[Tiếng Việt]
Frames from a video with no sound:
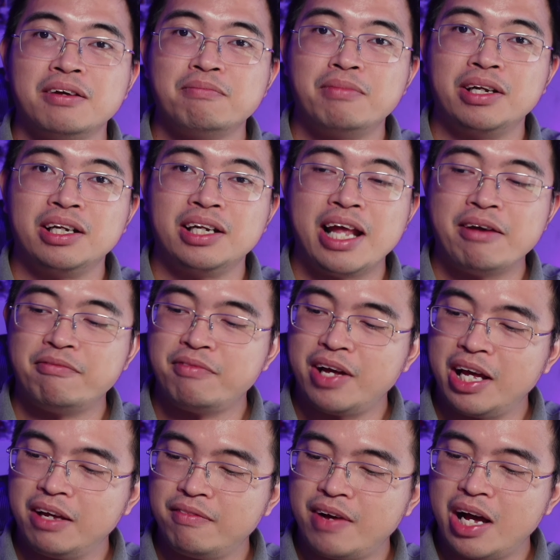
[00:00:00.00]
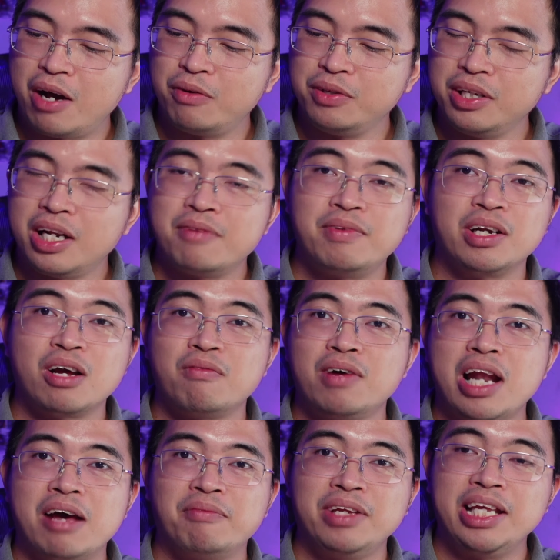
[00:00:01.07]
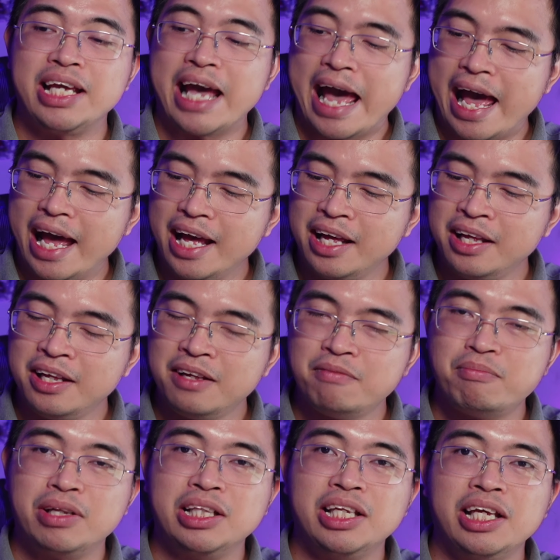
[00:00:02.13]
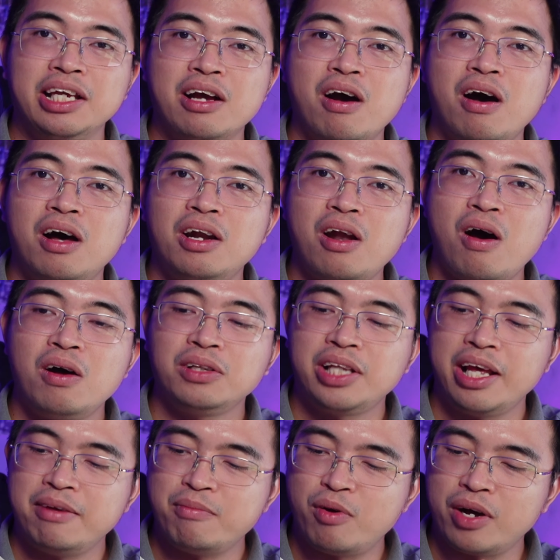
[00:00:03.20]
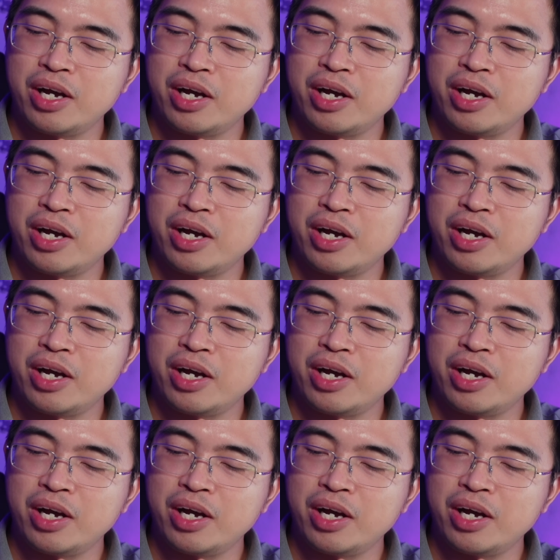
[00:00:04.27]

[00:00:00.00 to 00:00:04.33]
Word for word: mình đem về và hầu như là mình không có làm cái gì cả mình chỉ có lót thêm